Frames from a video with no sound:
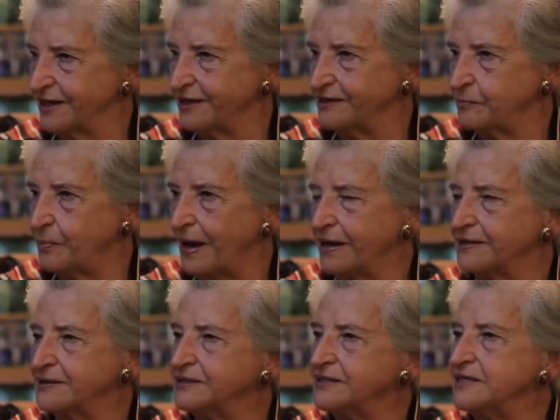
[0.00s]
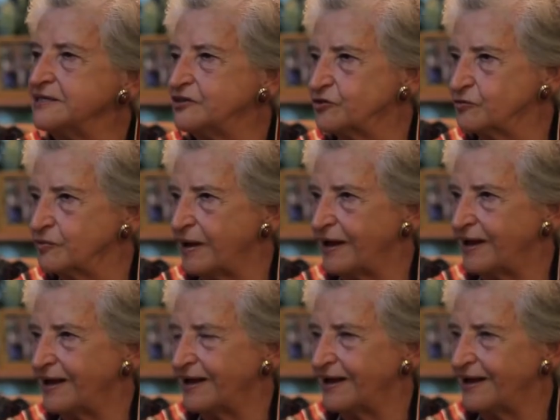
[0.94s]
grande parque existe
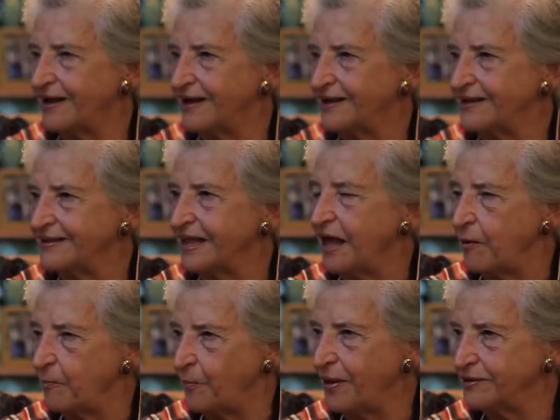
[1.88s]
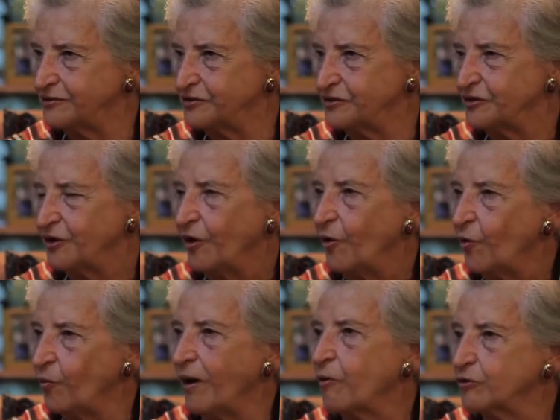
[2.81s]
uma, de repente,
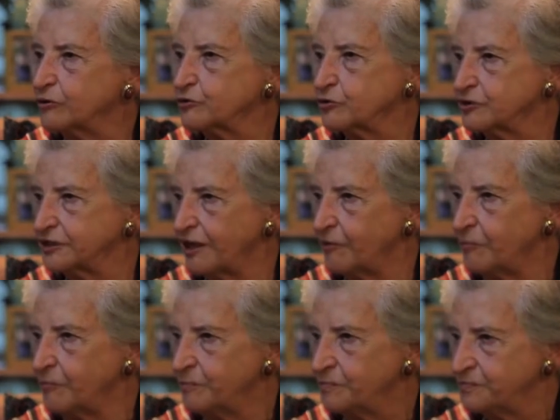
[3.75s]
uma construção,